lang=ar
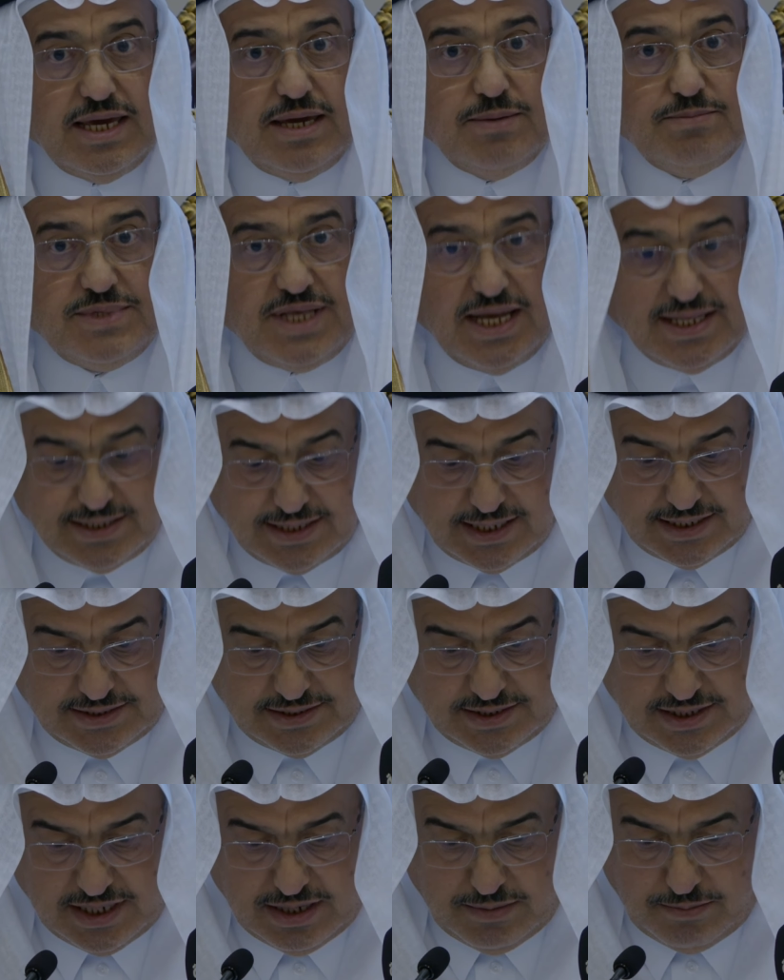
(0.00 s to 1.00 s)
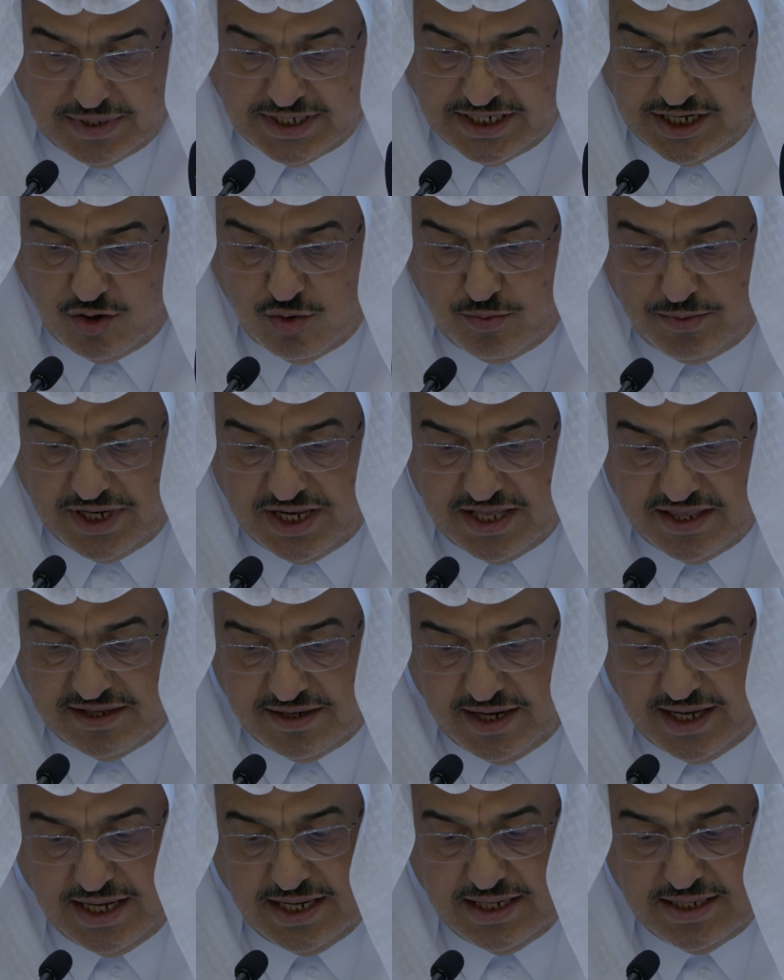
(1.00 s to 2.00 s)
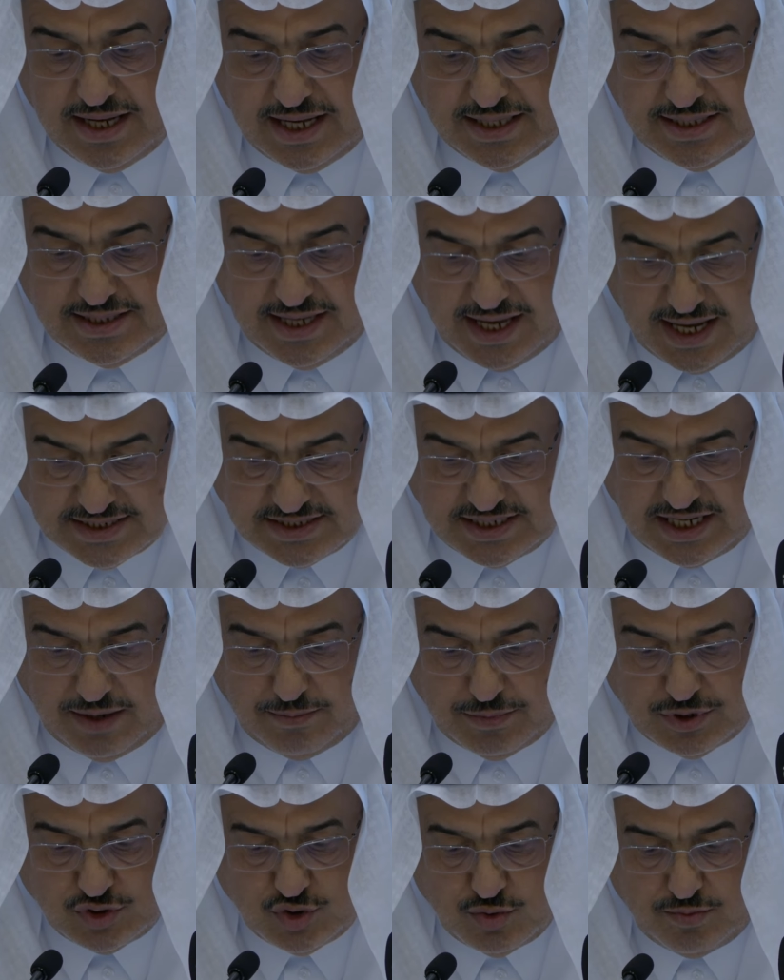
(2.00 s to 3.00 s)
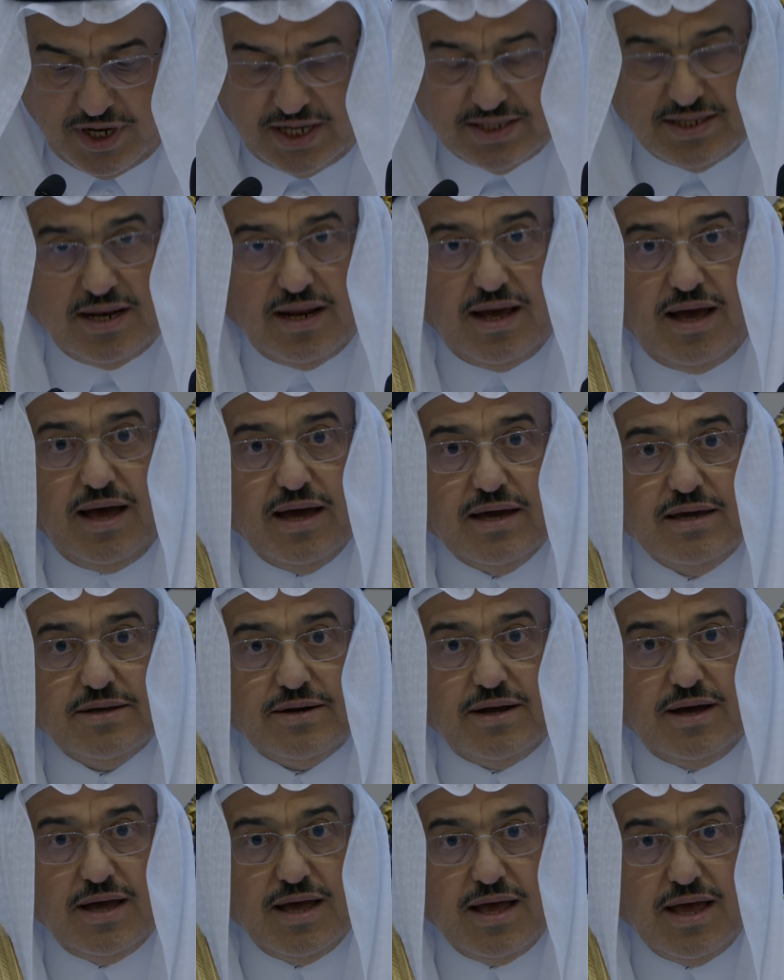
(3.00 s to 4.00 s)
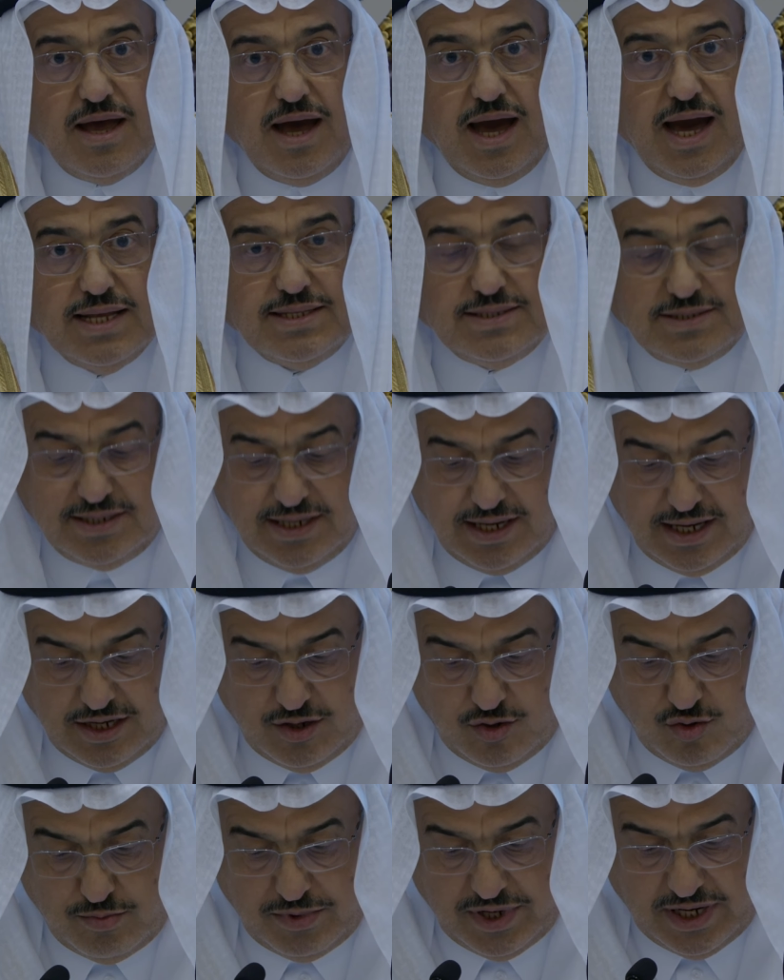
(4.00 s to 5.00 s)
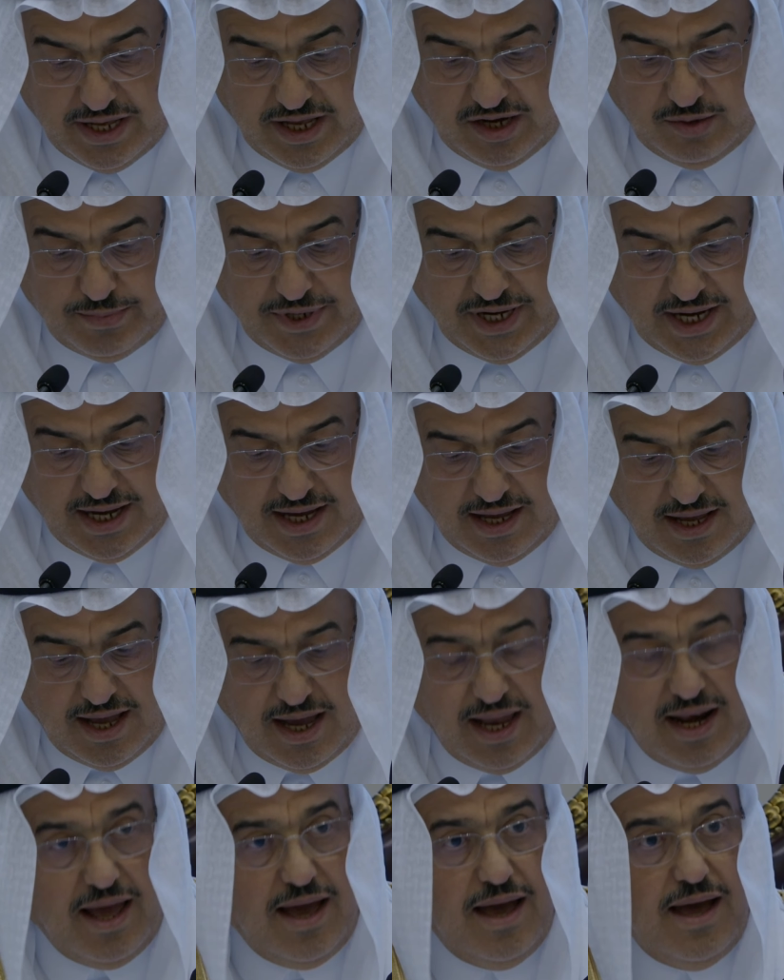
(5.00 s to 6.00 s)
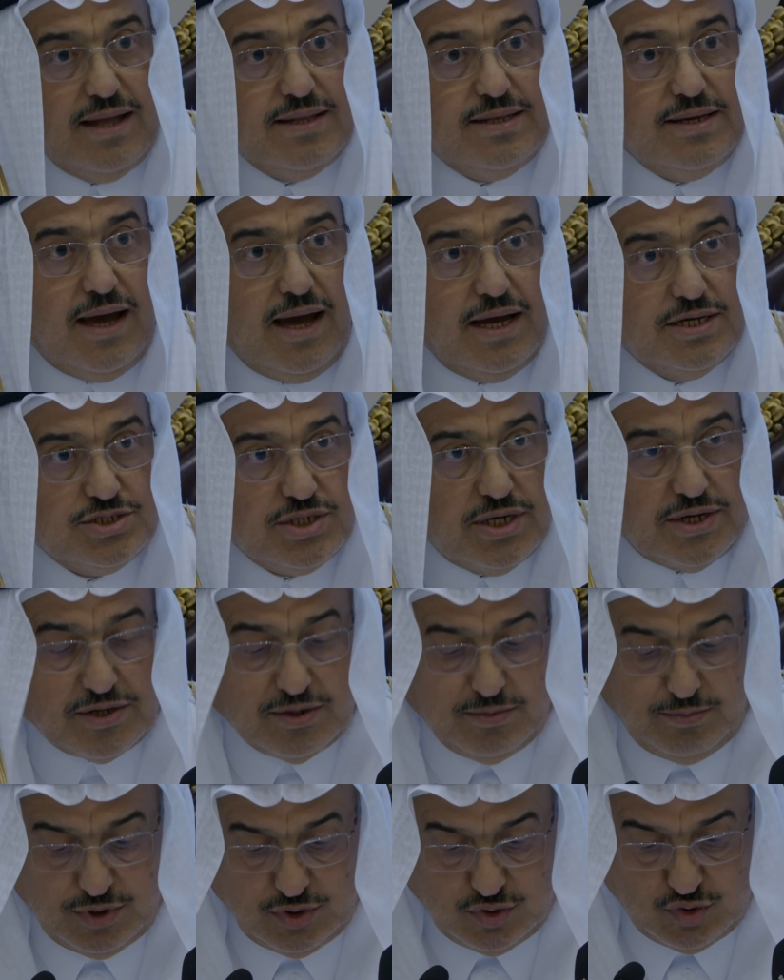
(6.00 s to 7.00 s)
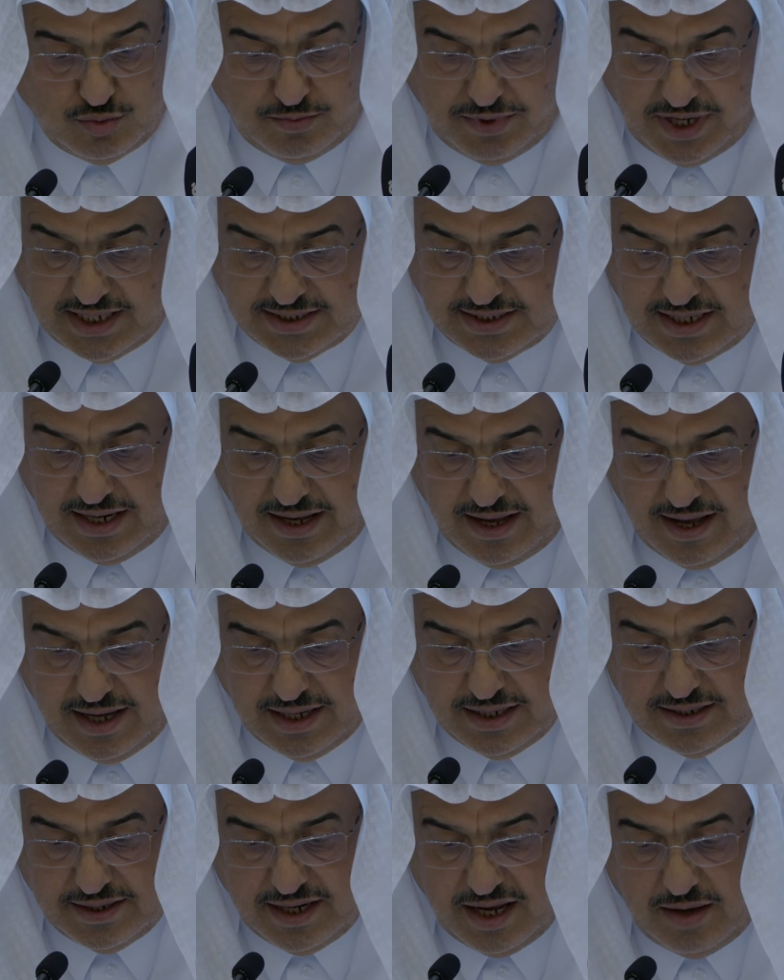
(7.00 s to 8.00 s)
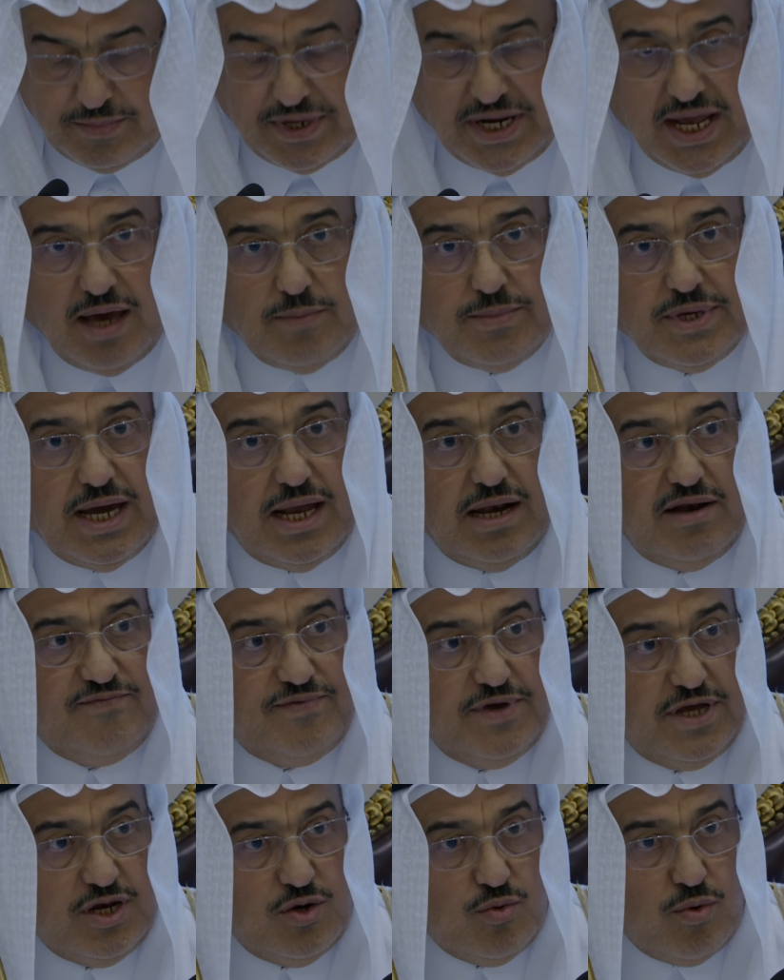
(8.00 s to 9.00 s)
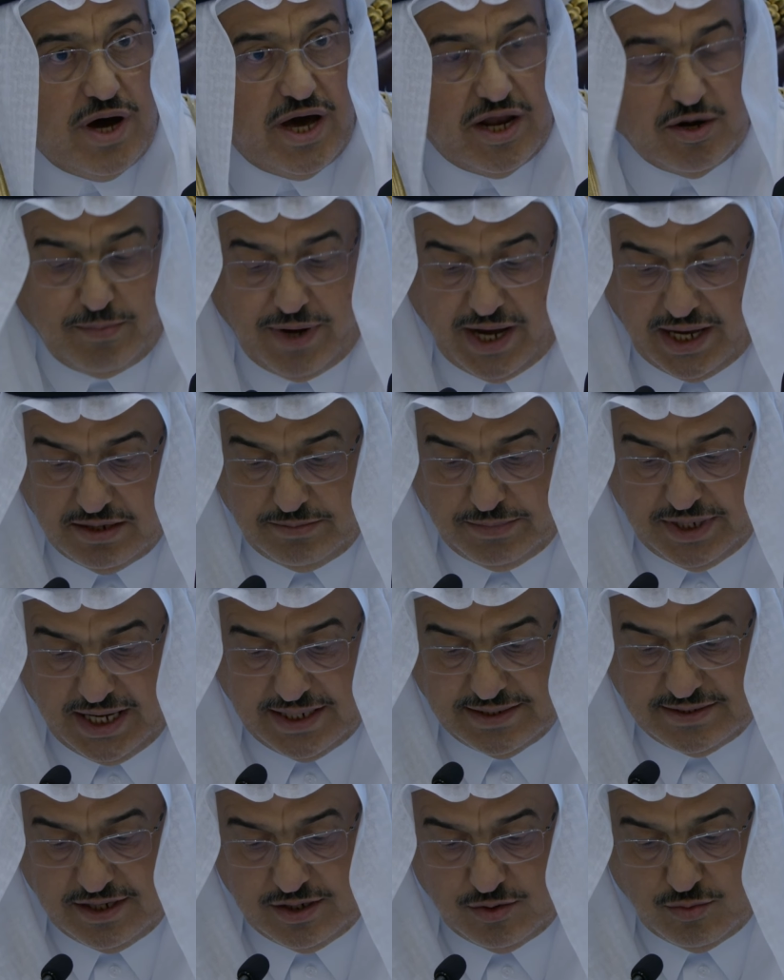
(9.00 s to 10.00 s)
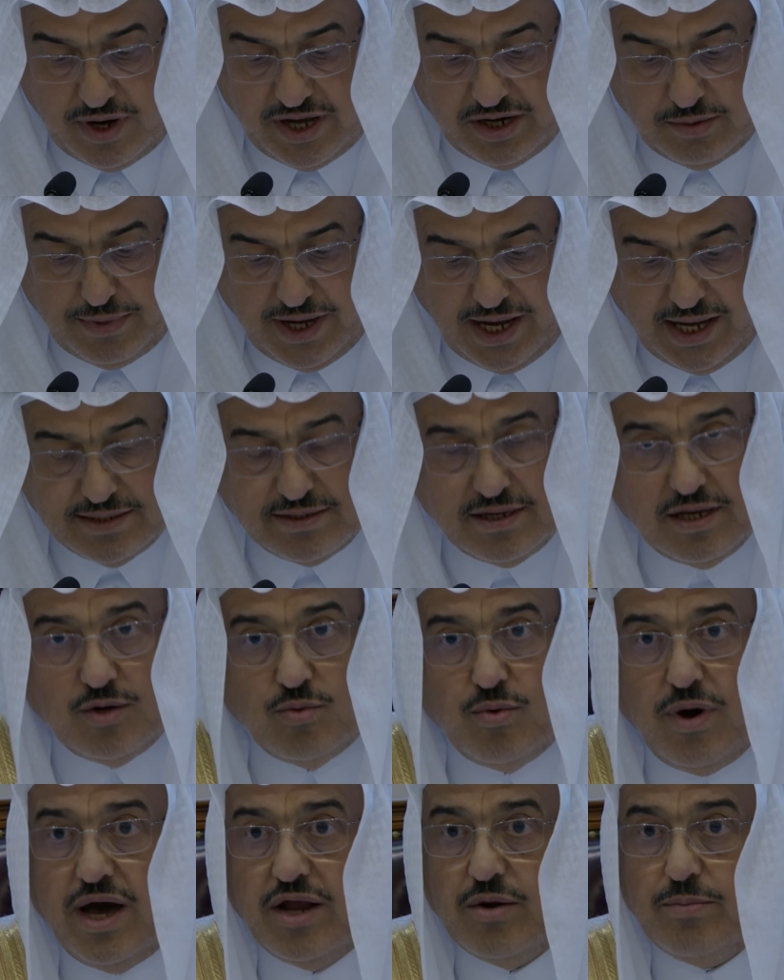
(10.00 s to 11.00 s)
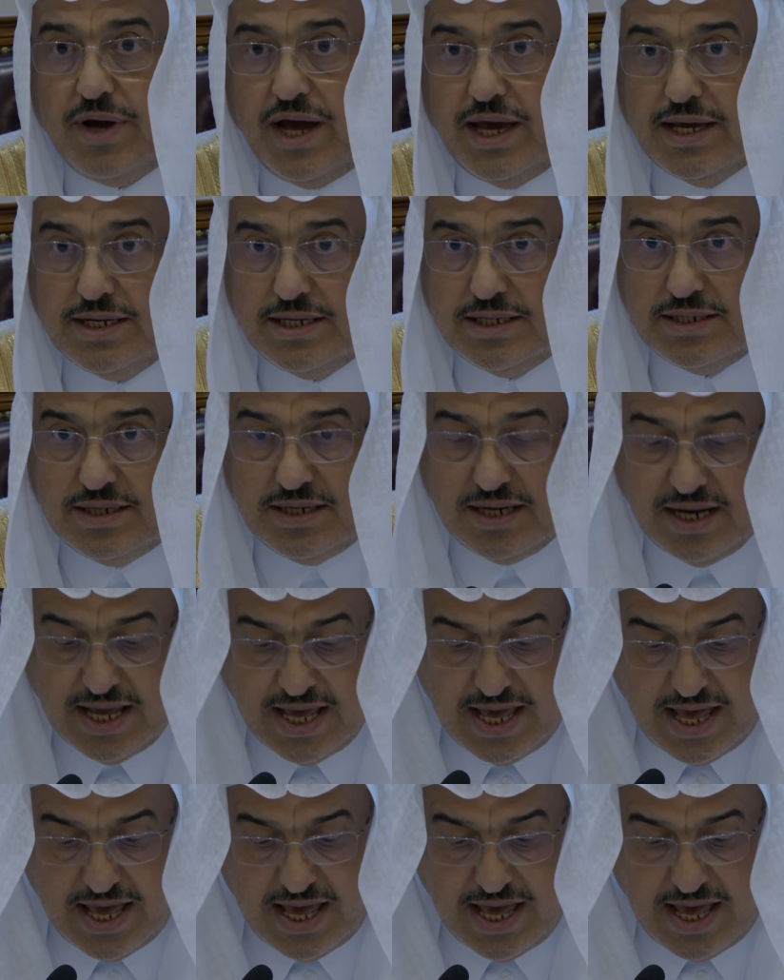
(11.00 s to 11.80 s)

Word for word: امتدت من يوم الاثنين التاسع من جماد الآخرة حتى يوم الأربعاء الحادي عشر من جماد الآخرة من عام 1444